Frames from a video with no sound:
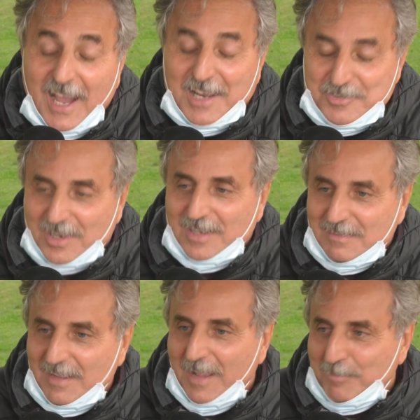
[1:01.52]
ghiaccia che
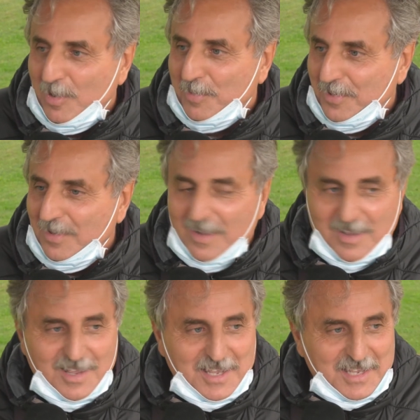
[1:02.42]
non è proprio
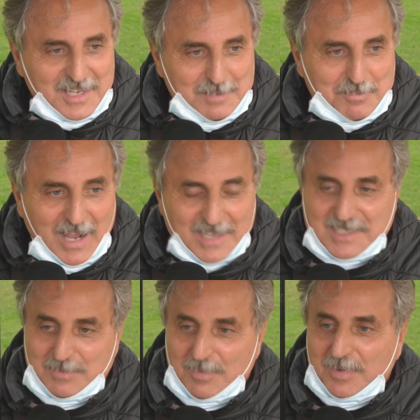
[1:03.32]
il
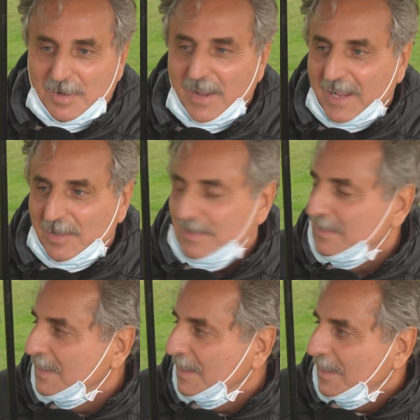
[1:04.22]
massimo, però ecco,
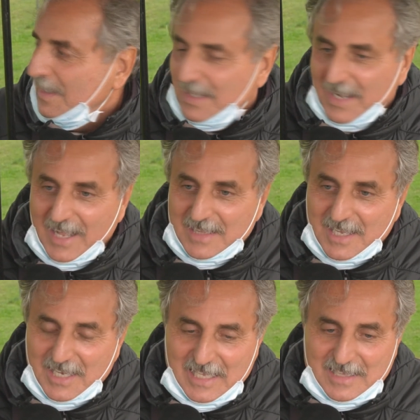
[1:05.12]

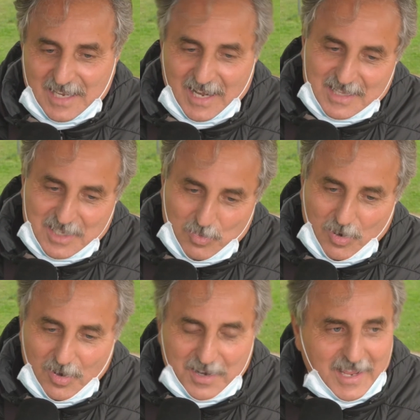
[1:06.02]
grande grinta, grande
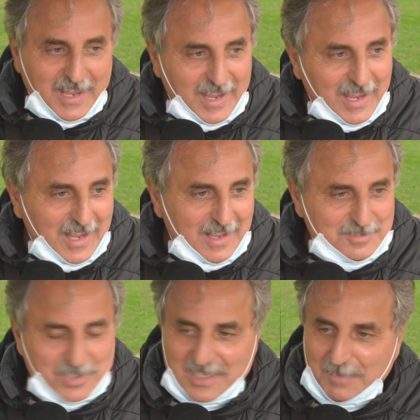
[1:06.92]
cuore,
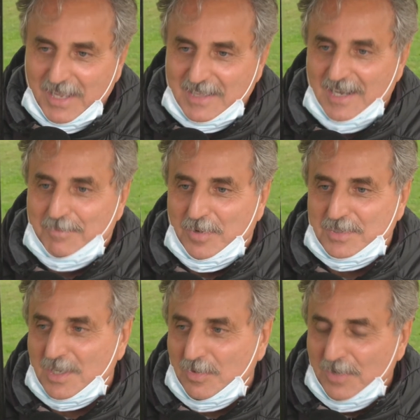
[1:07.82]
c'è da mettere a
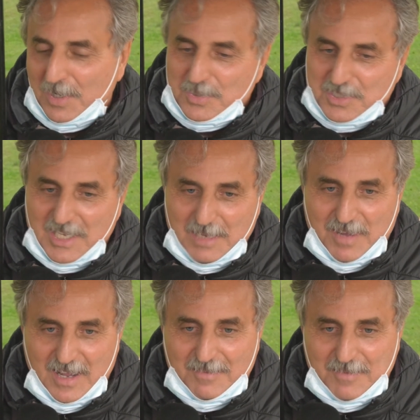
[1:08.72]
posto alcune cosine,
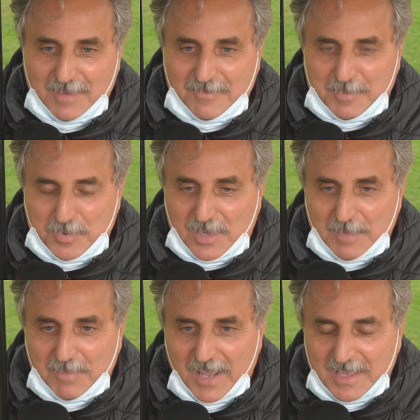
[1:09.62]
ma va, va più
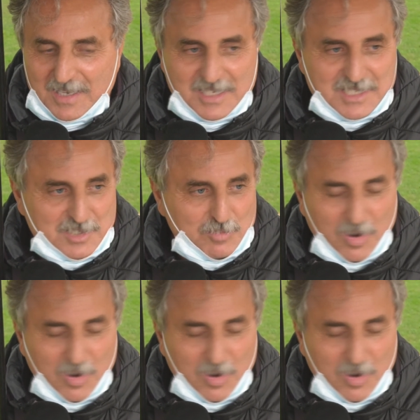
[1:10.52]
che bene, l'inizio